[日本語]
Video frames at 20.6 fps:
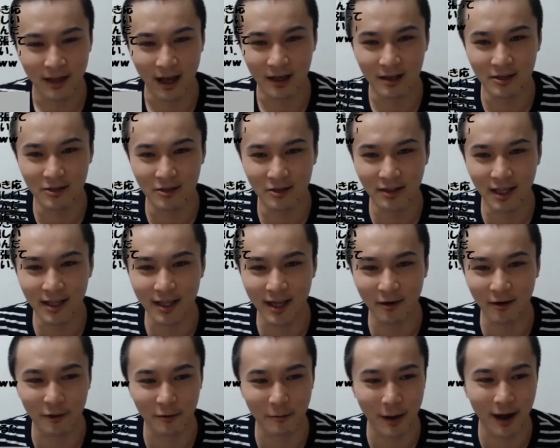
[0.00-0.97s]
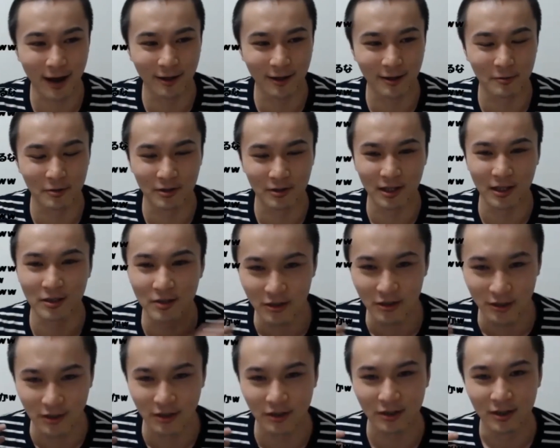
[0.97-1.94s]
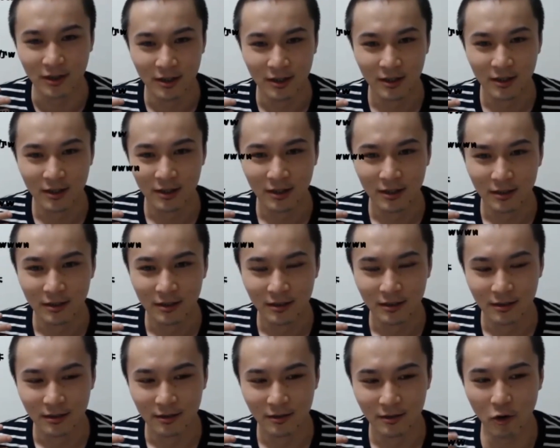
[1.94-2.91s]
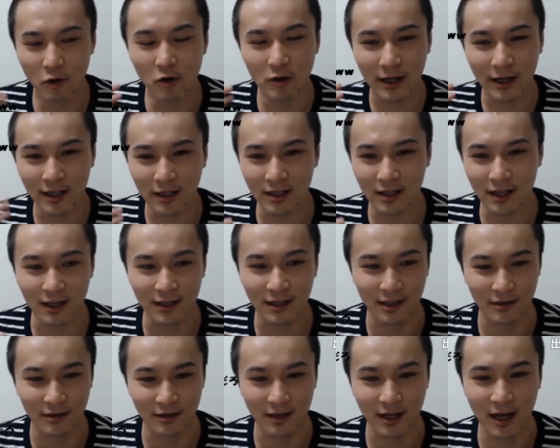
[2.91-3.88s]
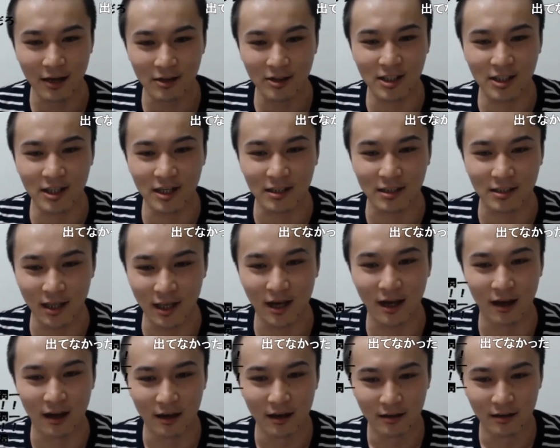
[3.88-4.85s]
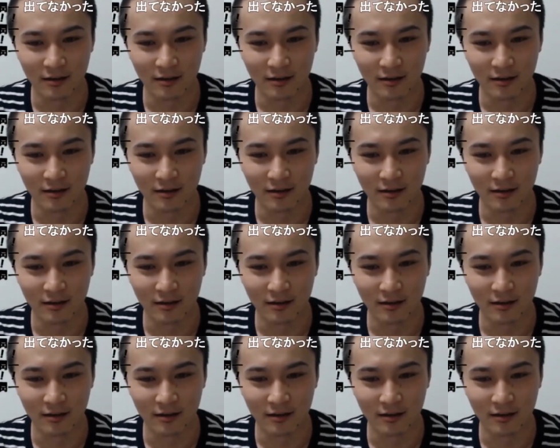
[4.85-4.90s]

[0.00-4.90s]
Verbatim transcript: 何言ってんだこのバカどもっていうオーラ出てなかったよね隠しきれてた